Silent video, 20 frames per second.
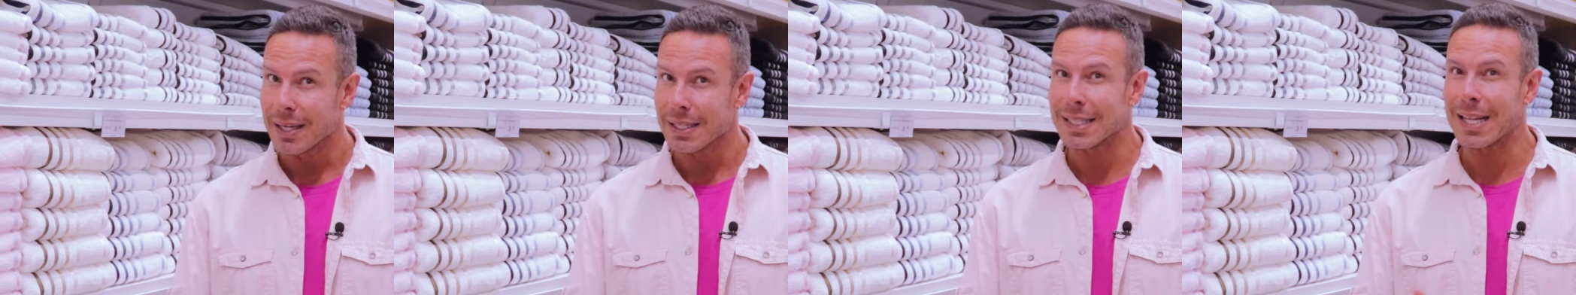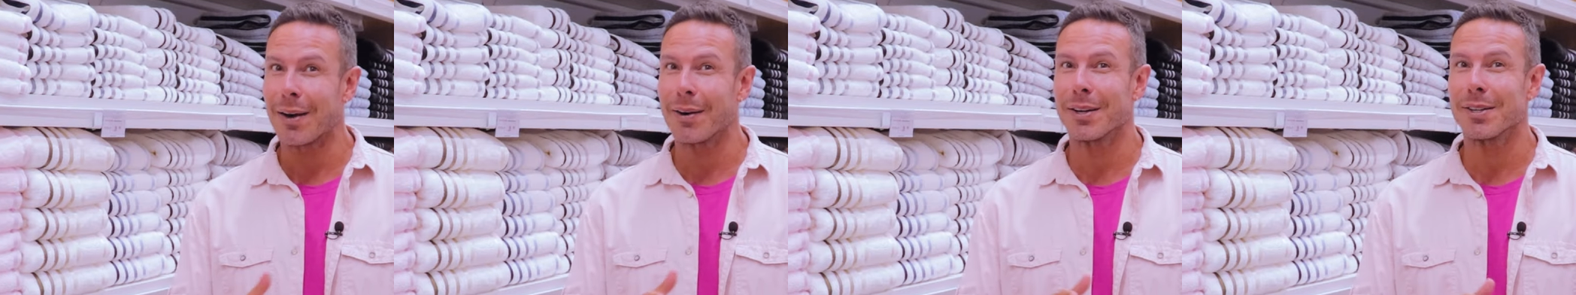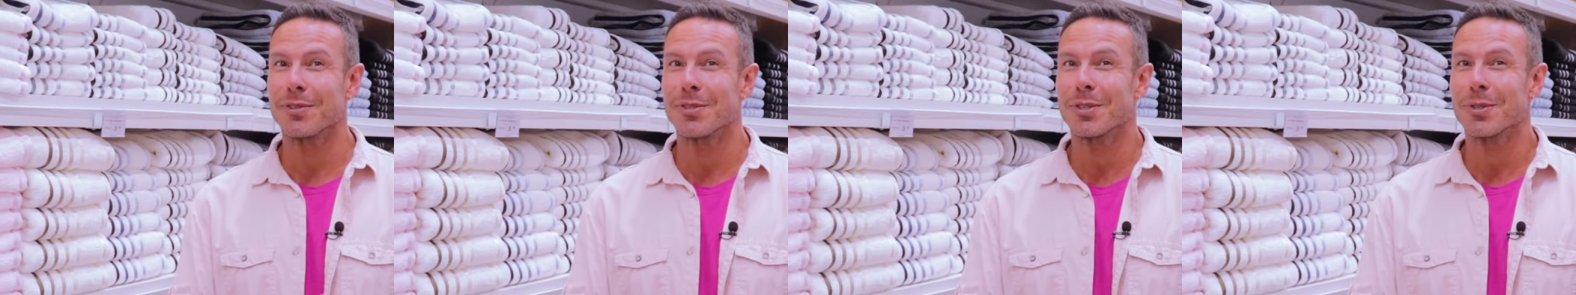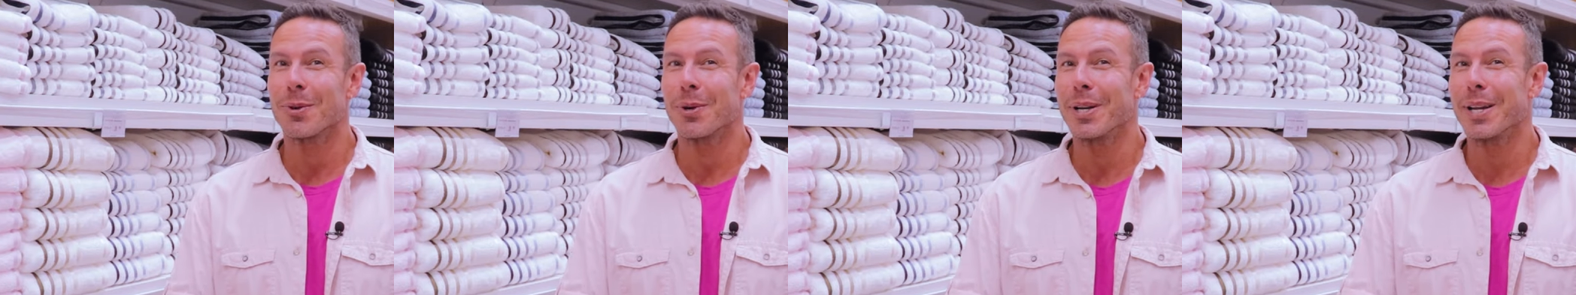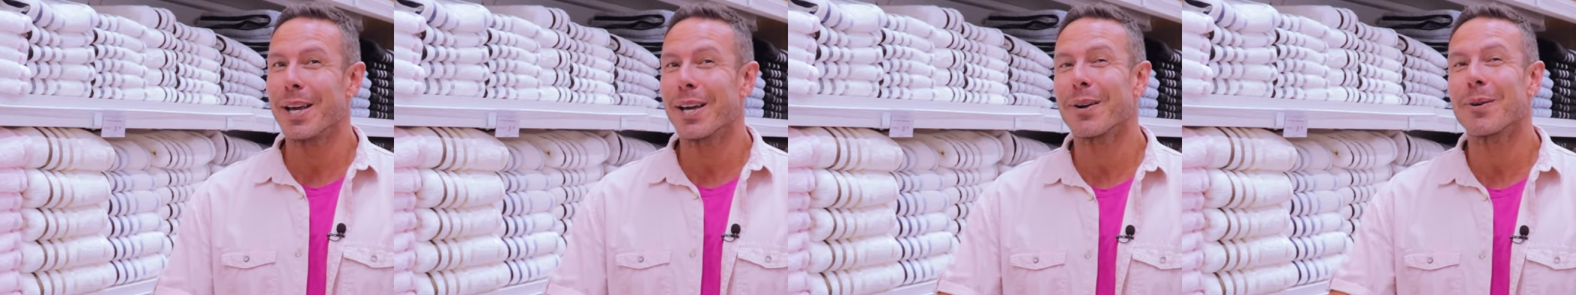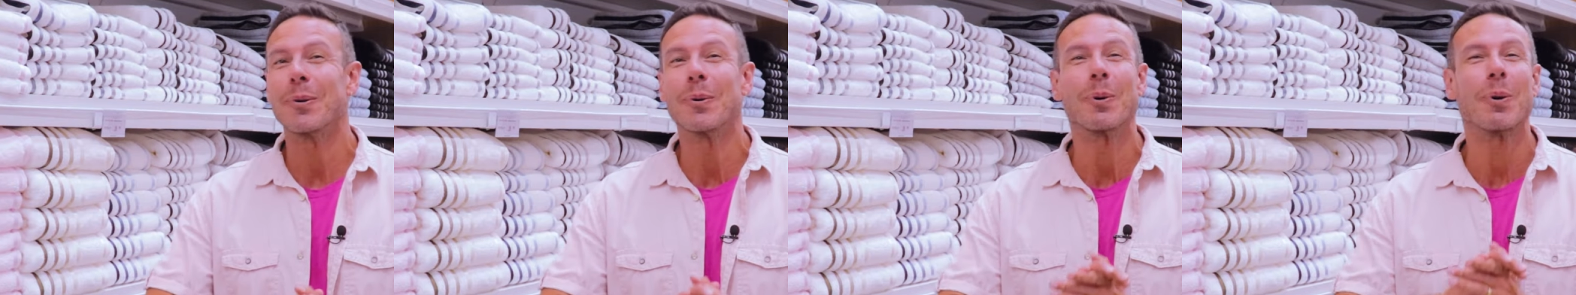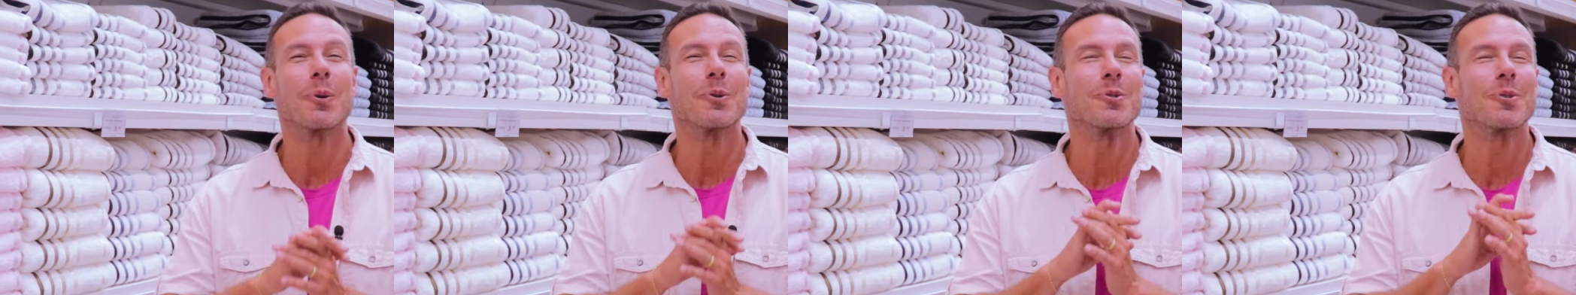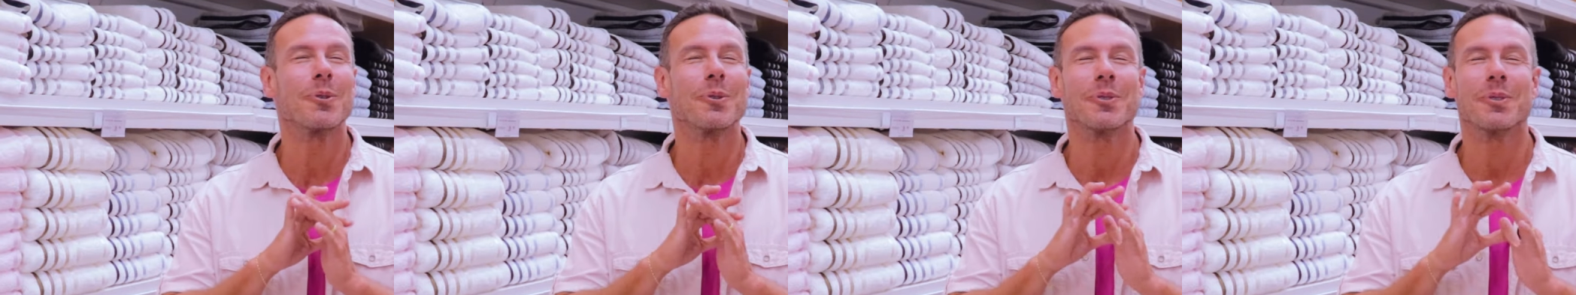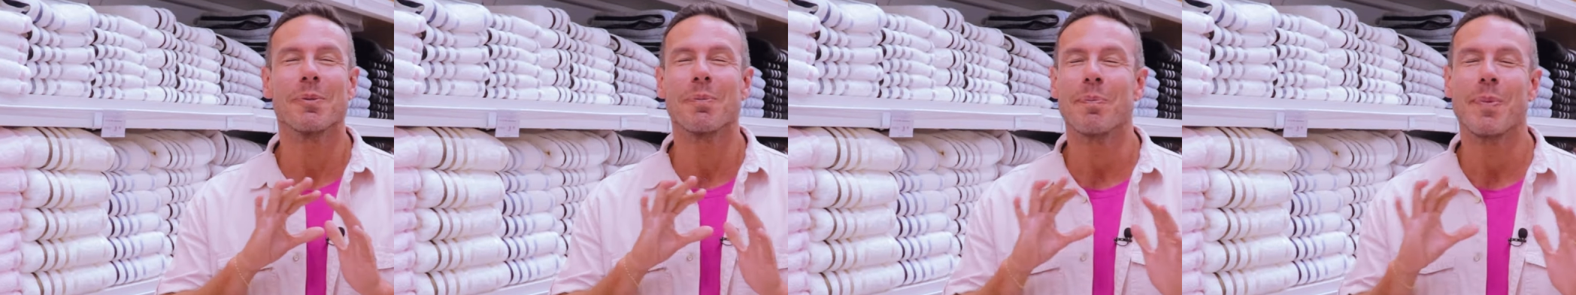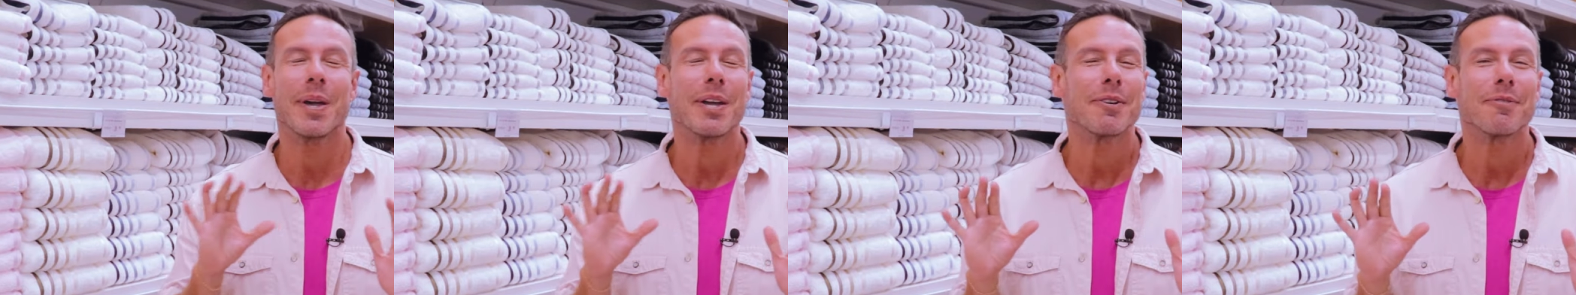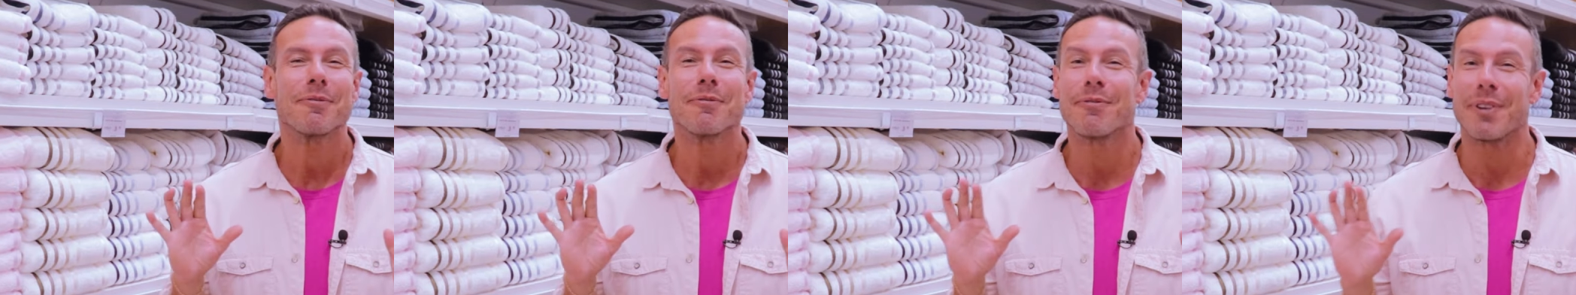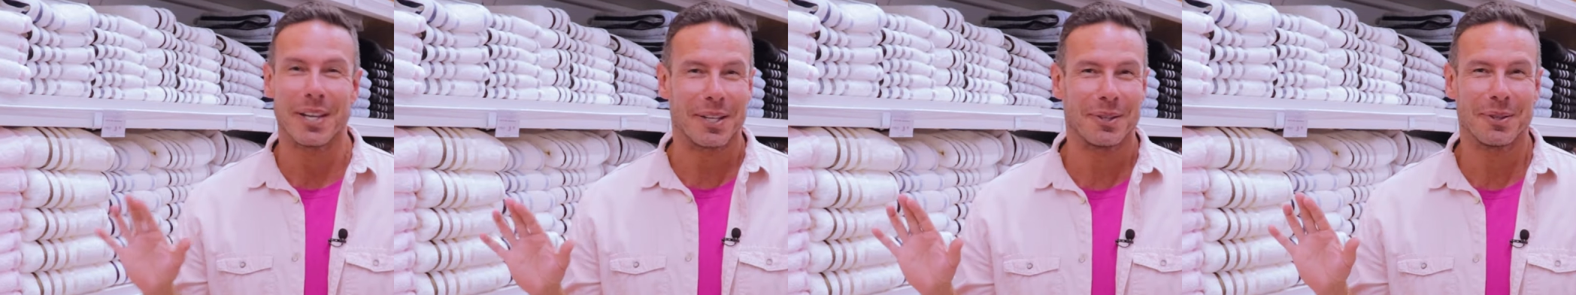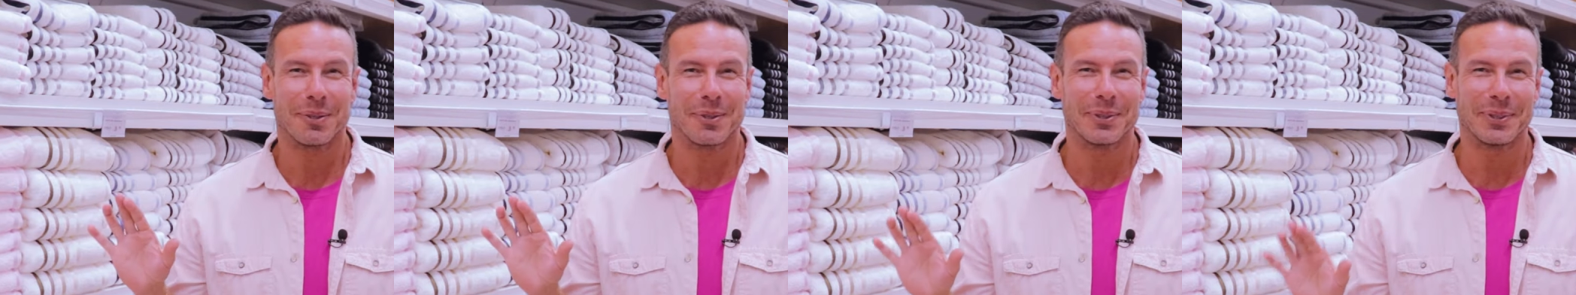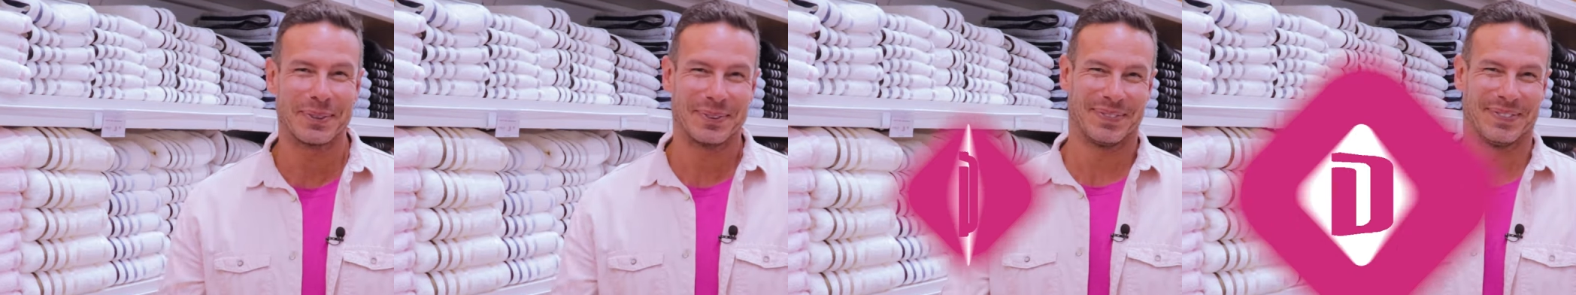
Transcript: na hora de escolher o conjunto perfeito.